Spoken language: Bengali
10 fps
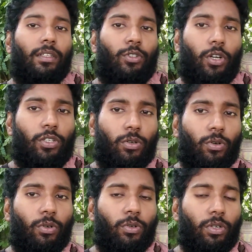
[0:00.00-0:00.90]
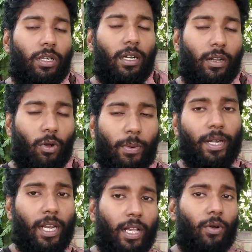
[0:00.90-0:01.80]
যোগাযোগ করুন
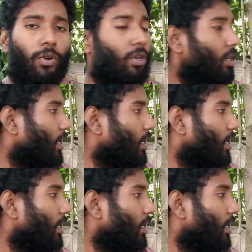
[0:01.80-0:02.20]
কমেন্টে লিখুন